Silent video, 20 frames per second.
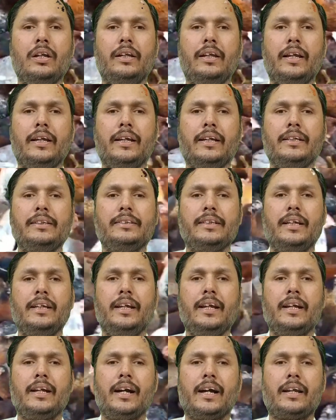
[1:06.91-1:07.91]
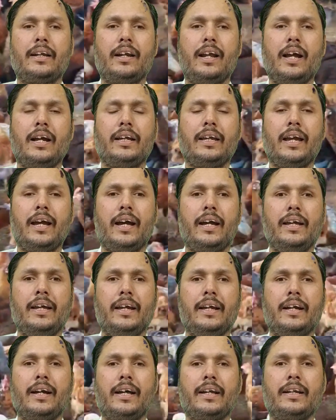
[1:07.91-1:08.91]
लेकिन इसके लिए करना क्या है
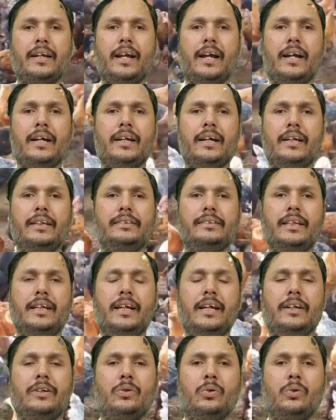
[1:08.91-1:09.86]
करना कैसे है